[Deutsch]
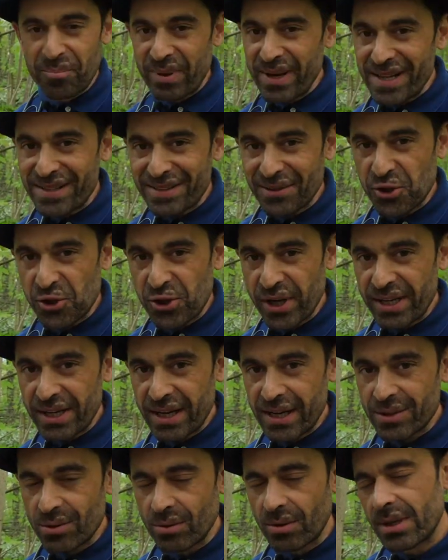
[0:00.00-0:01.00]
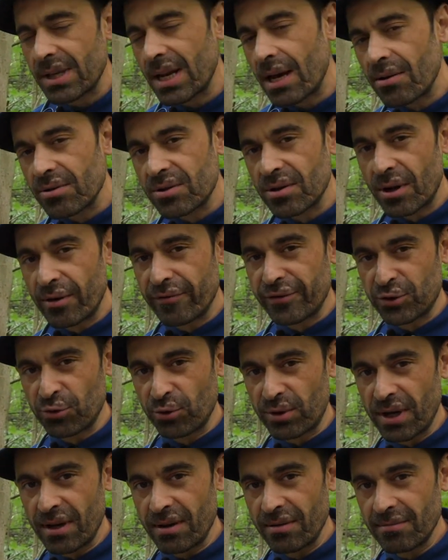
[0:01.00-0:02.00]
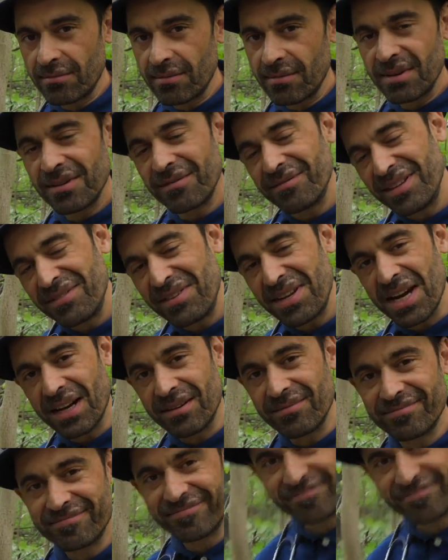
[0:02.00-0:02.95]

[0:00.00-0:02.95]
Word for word: Pilze stehen also genauso auf Zucker wie wir.